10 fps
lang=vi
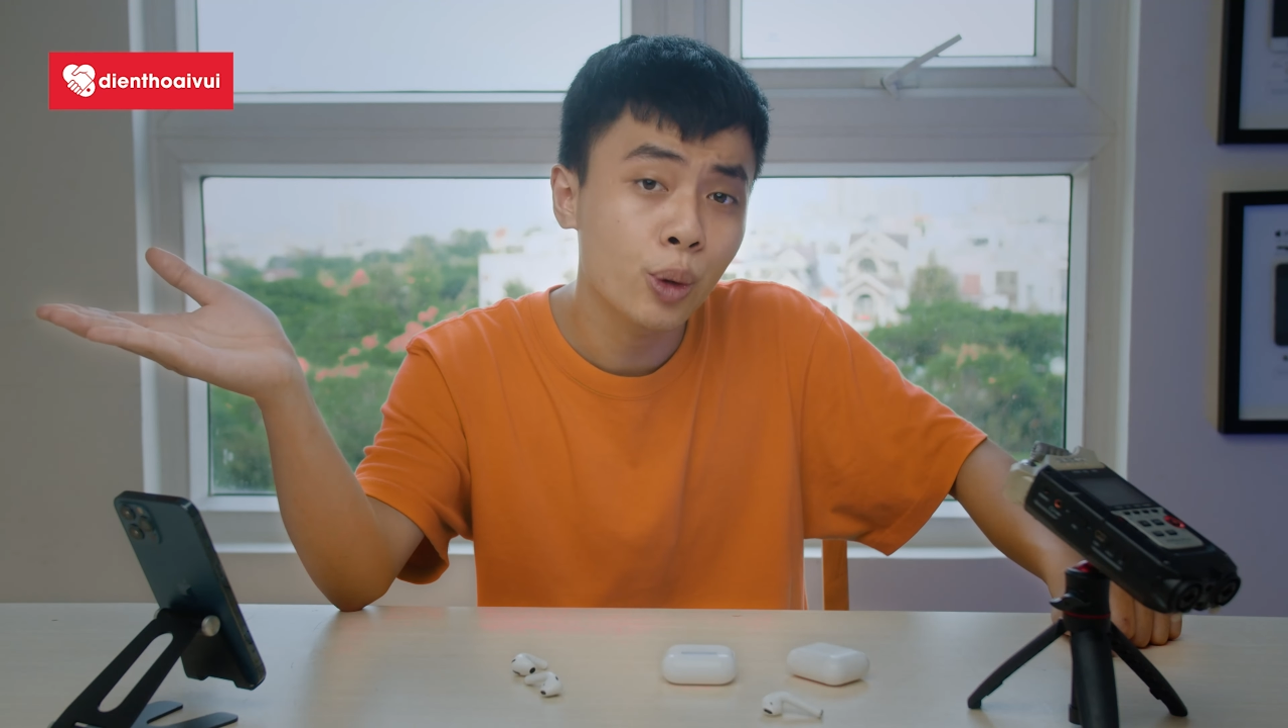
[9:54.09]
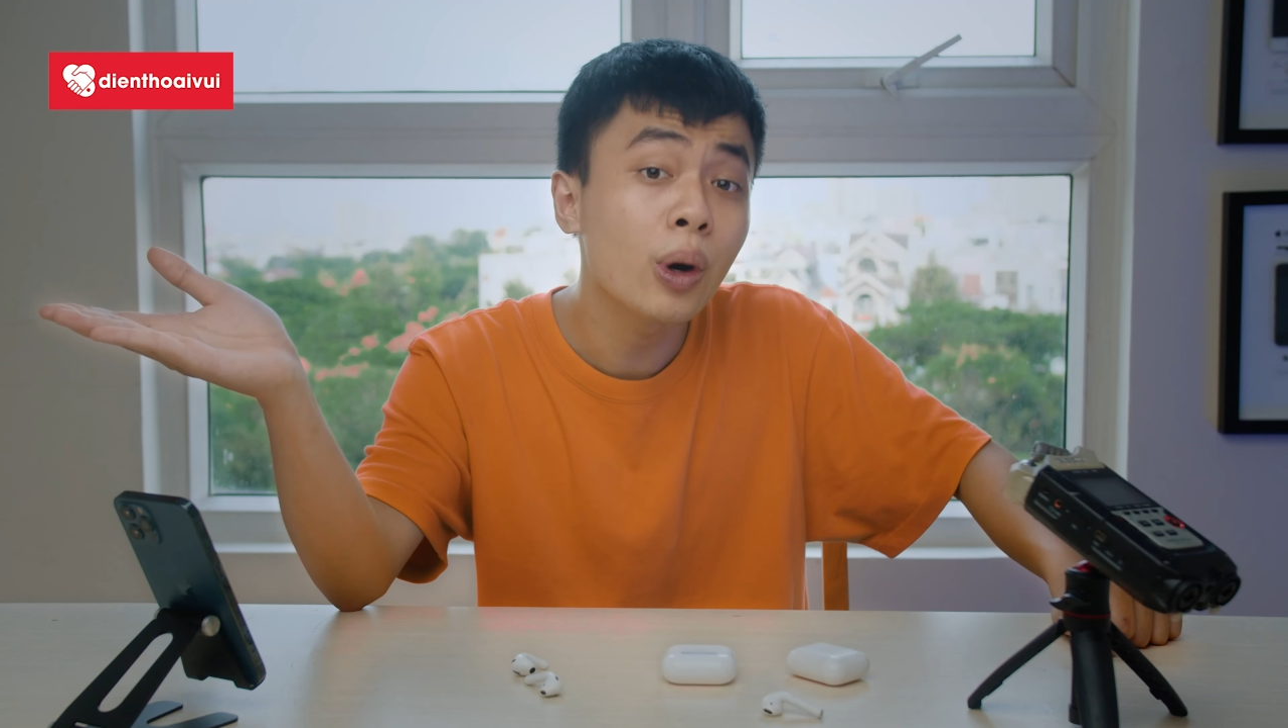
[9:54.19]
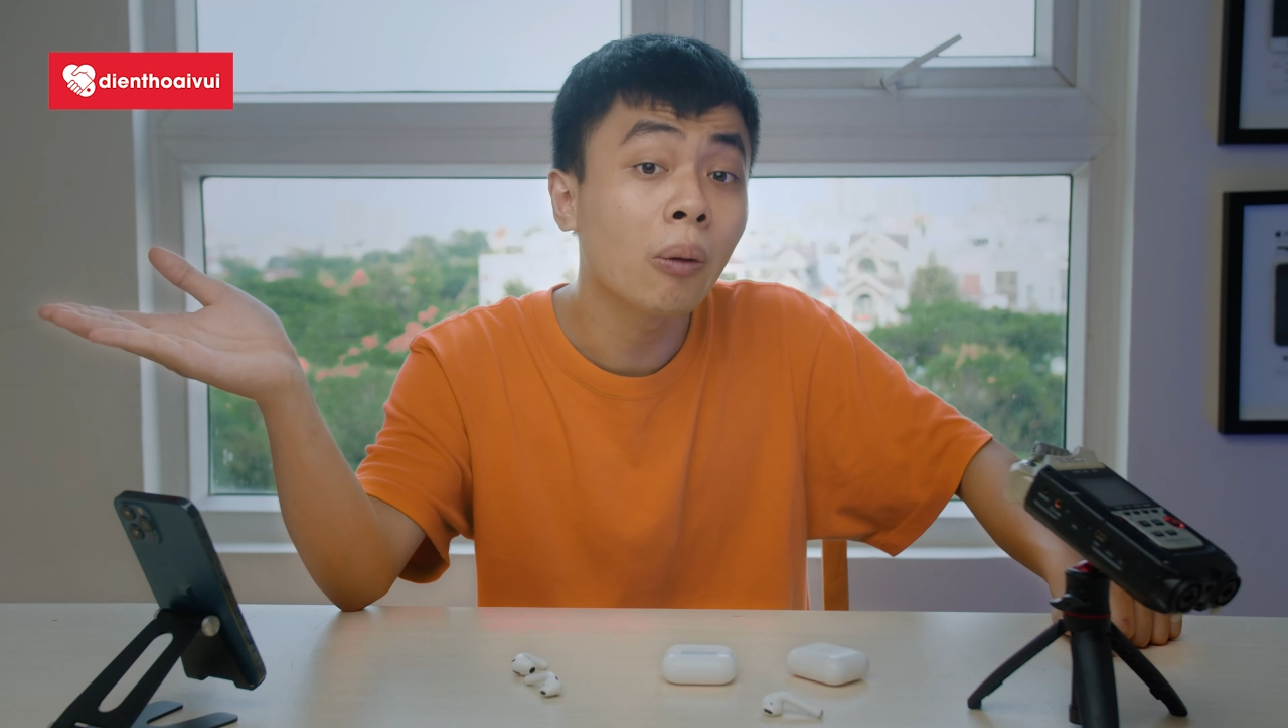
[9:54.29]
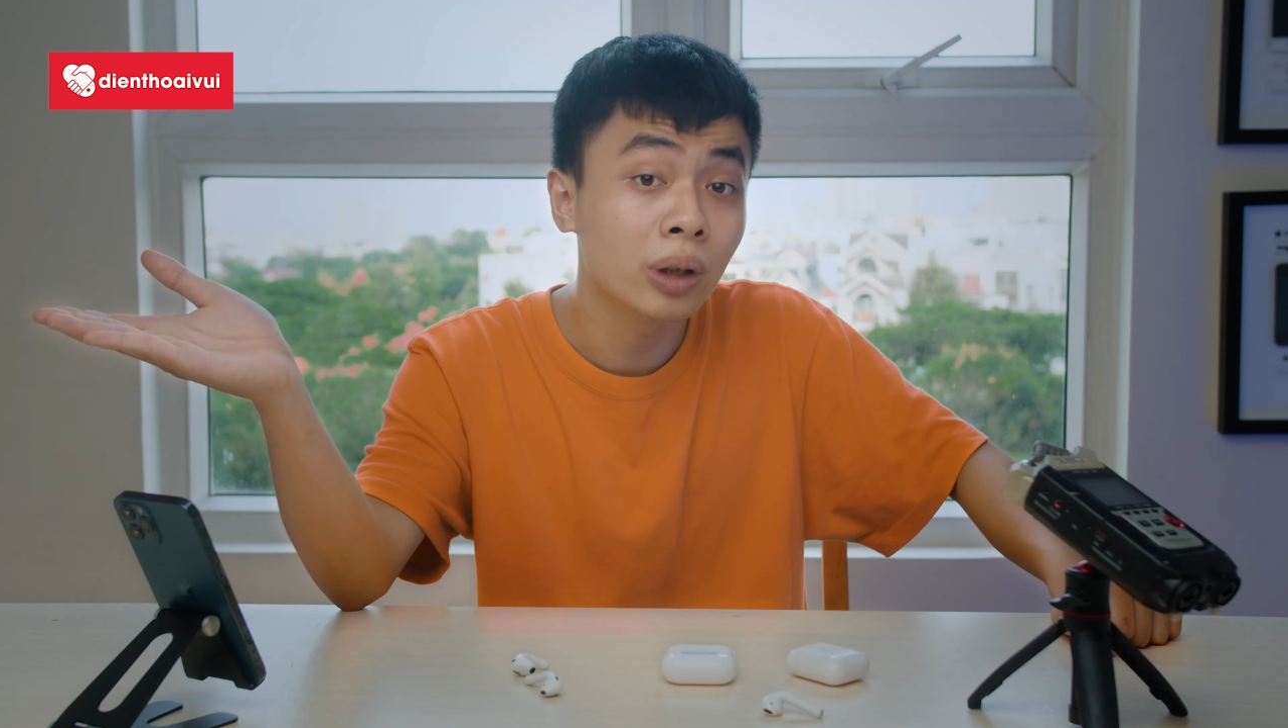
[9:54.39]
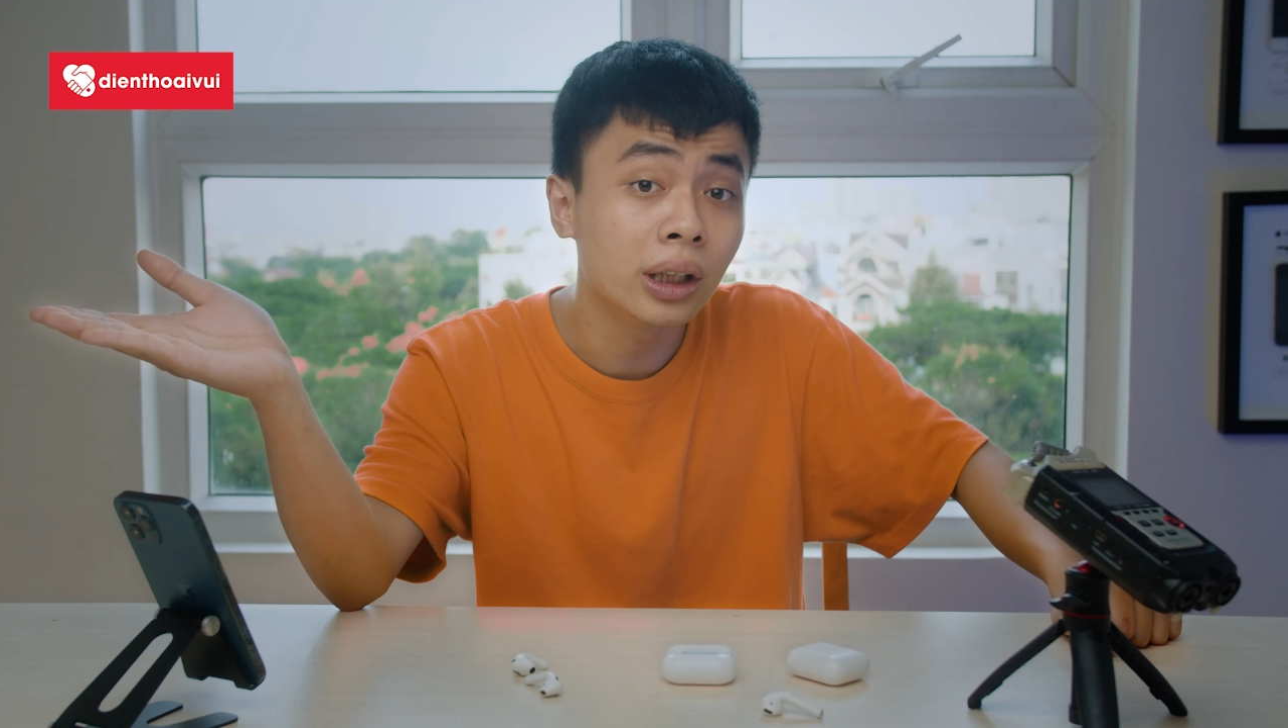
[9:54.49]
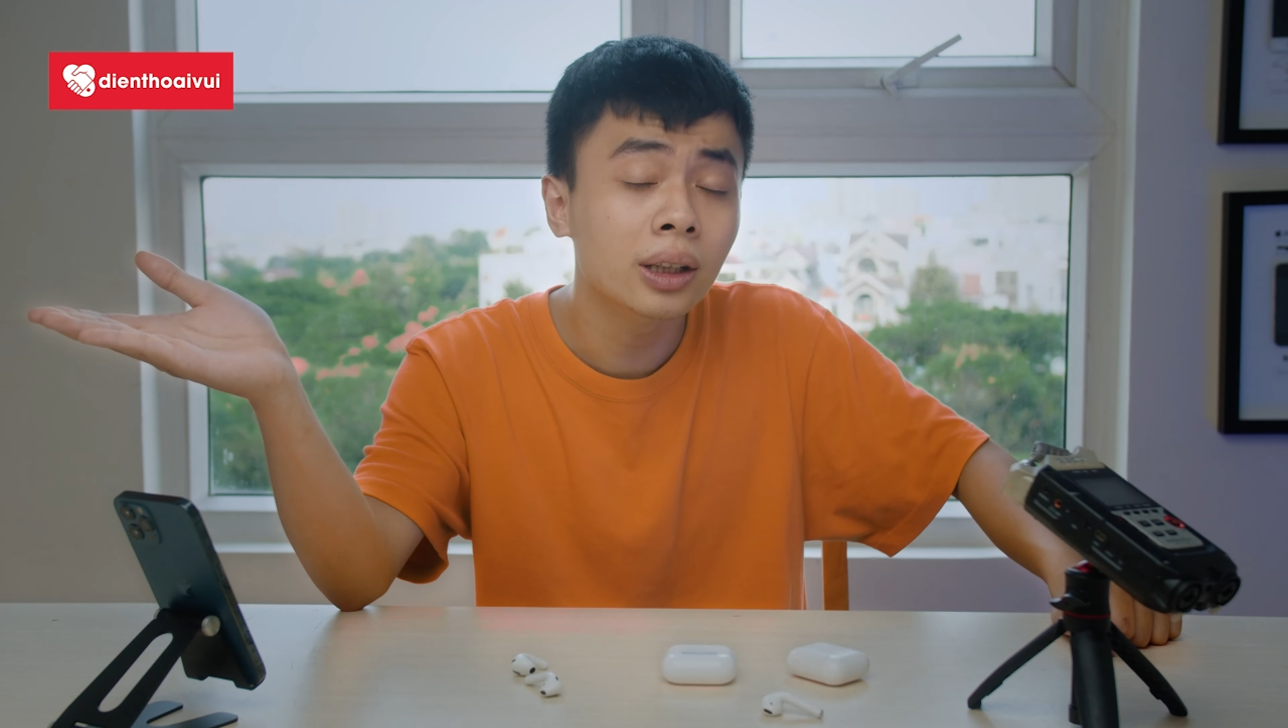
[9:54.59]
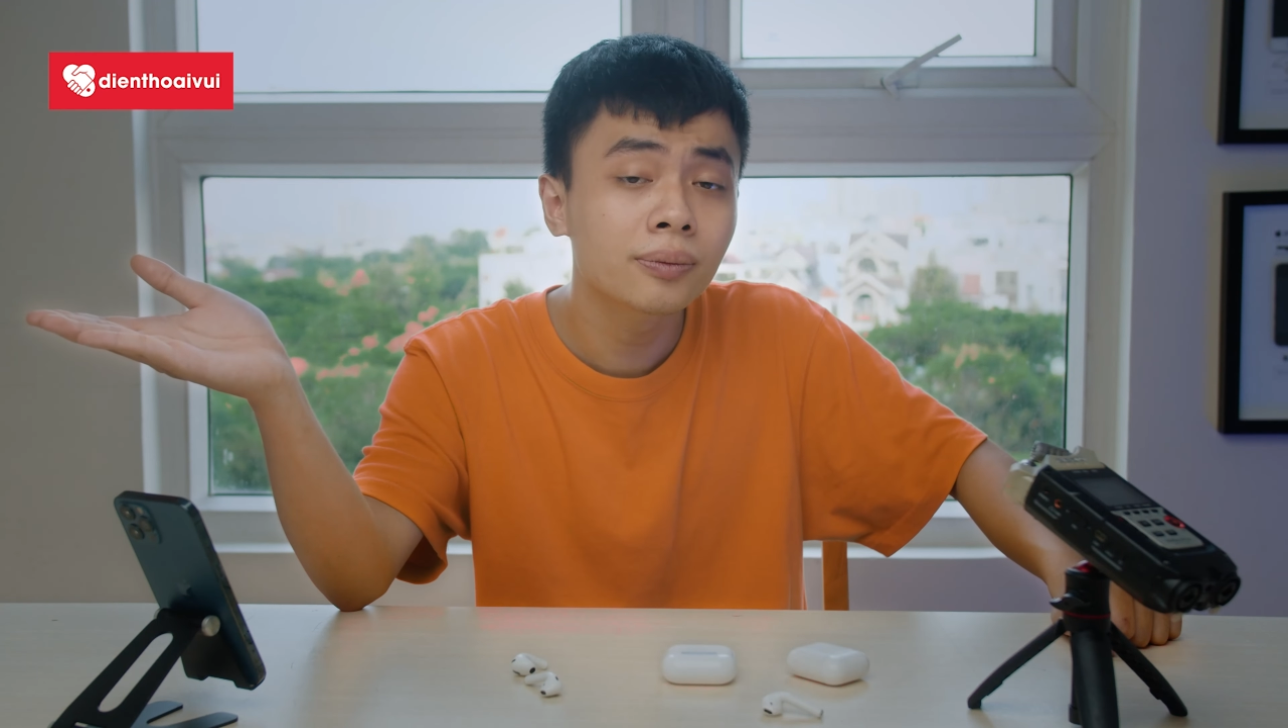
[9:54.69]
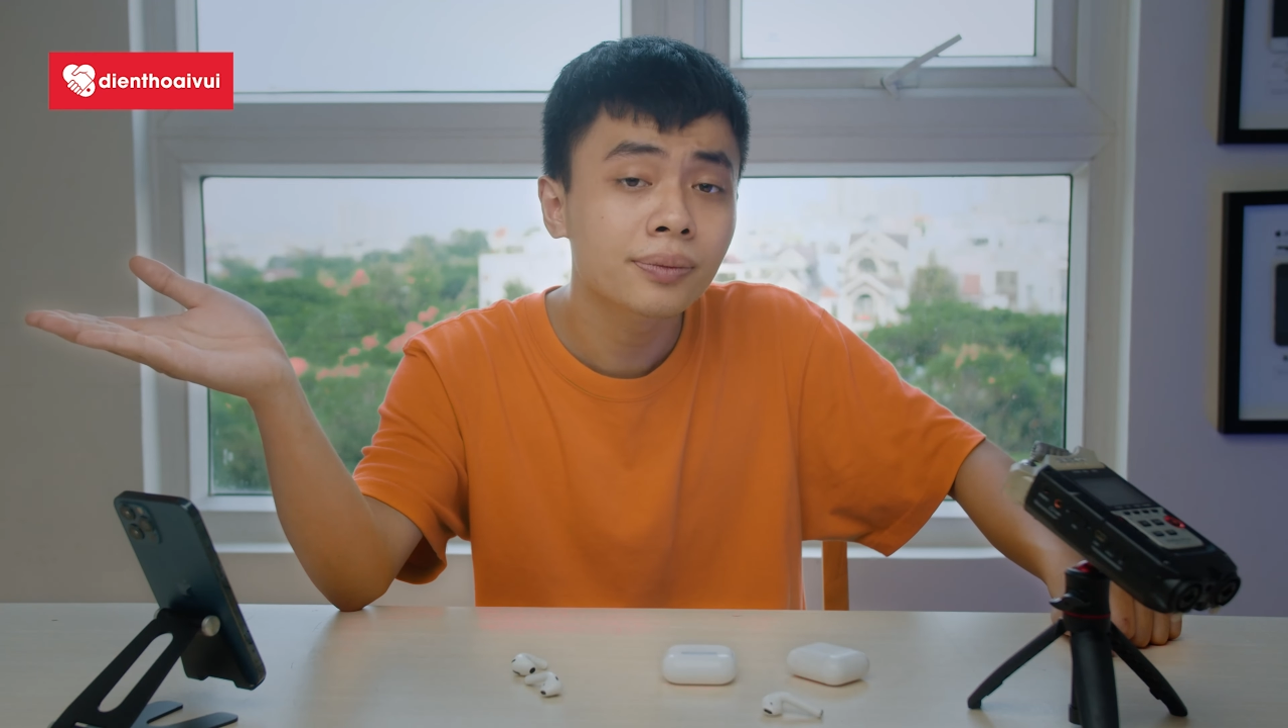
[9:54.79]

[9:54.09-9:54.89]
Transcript: chủ động nữa